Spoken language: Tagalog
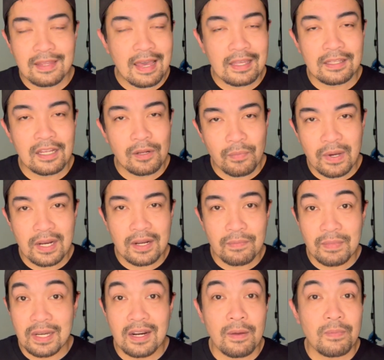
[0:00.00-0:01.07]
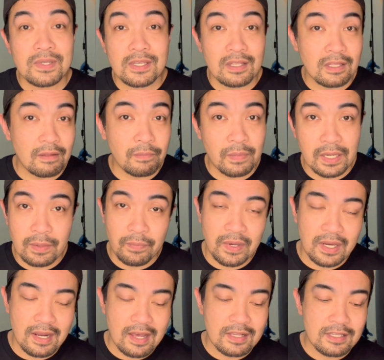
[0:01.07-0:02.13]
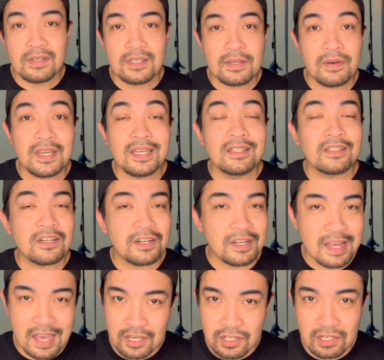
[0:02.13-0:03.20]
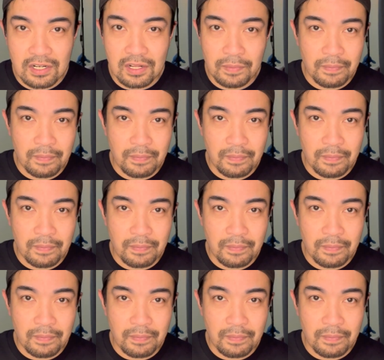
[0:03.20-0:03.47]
title para mag-represent ng Pilipinas sa so, international